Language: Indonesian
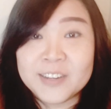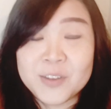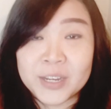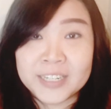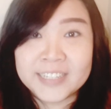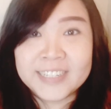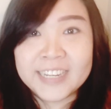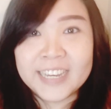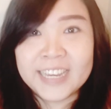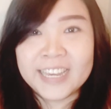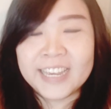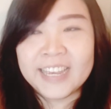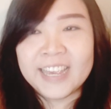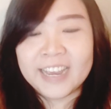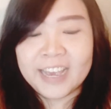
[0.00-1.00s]
luar
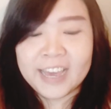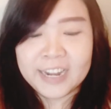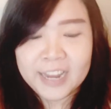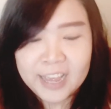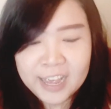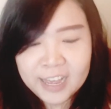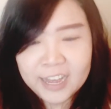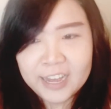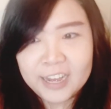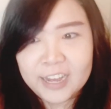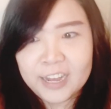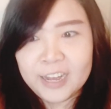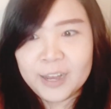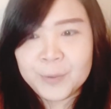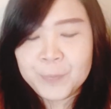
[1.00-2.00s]
negeri ya kan,
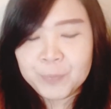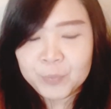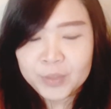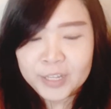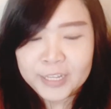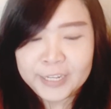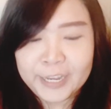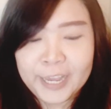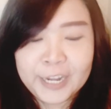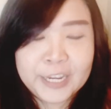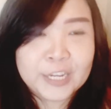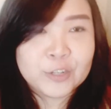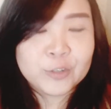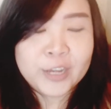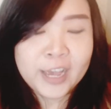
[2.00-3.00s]
uh, keren
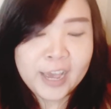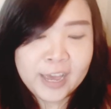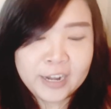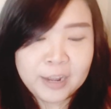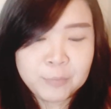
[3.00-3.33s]
gitu kan.